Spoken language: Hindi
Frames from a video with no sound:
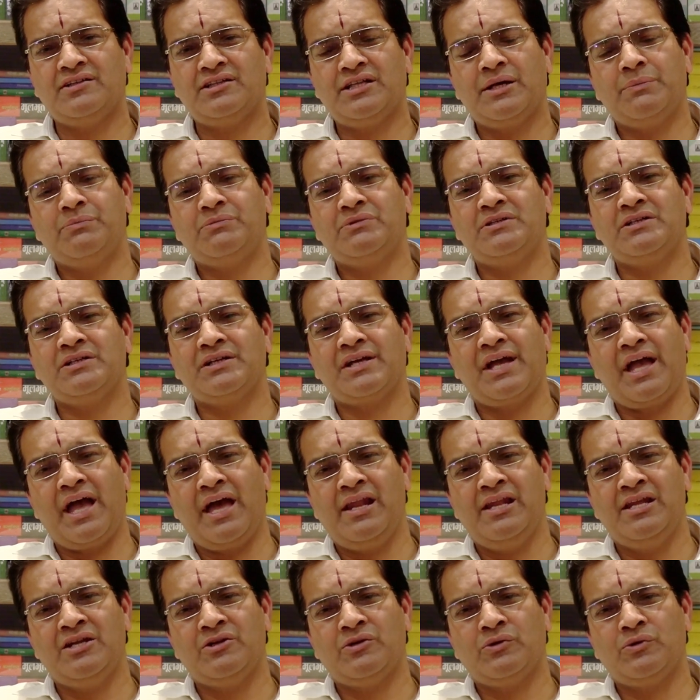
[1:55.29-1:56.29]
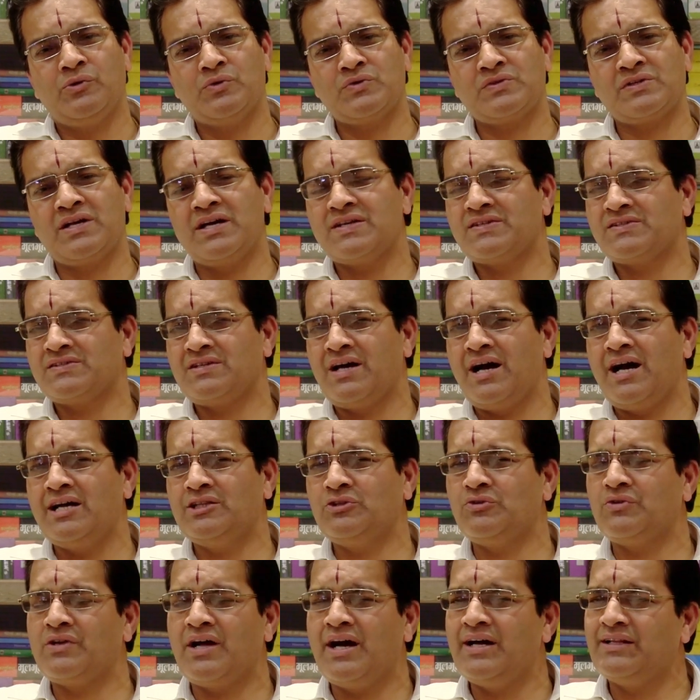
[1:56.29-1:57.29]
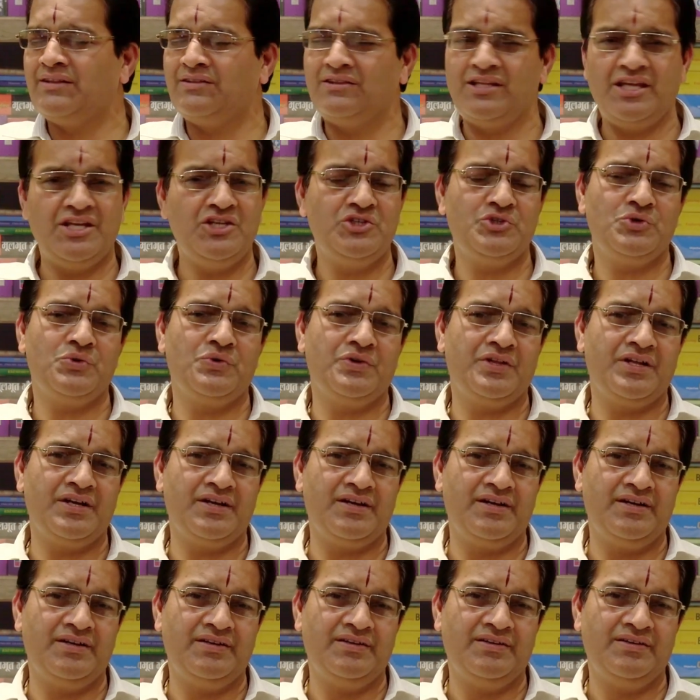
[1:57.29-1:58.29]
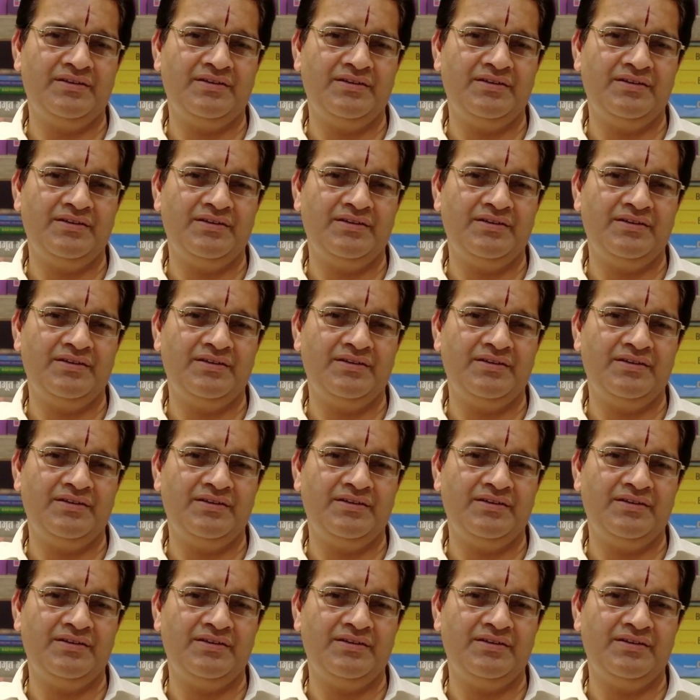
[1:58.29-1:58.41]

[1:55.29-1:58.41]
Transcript: तब तक एलन उसका साथ और हाथ नहीं छोड़ेगा